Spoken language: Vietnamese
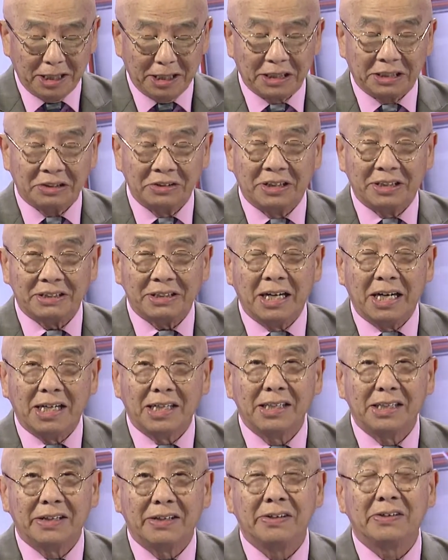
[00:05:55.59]
tưởng nhớ
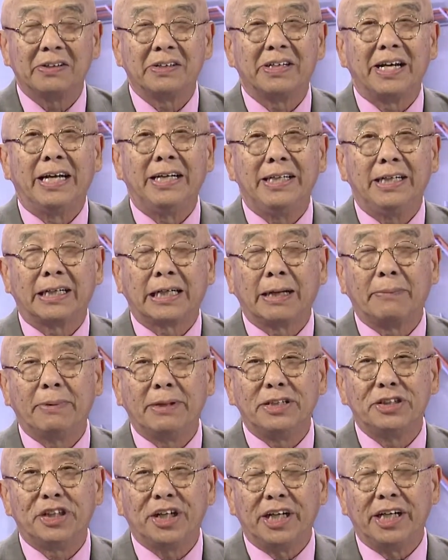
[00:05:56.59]
đến những cái binh
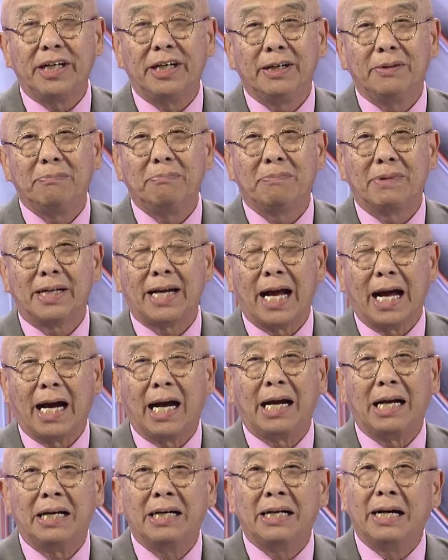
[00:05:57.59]
sĩ mà đã
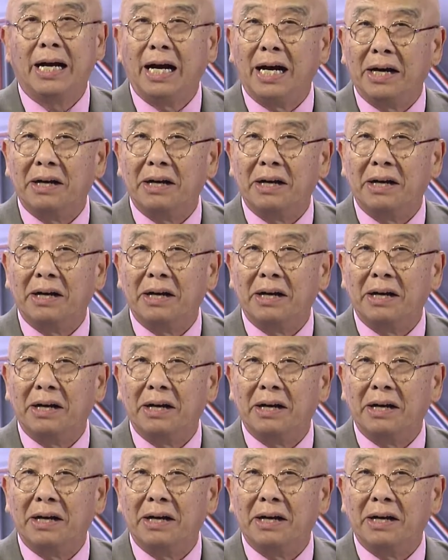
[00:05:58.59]
à,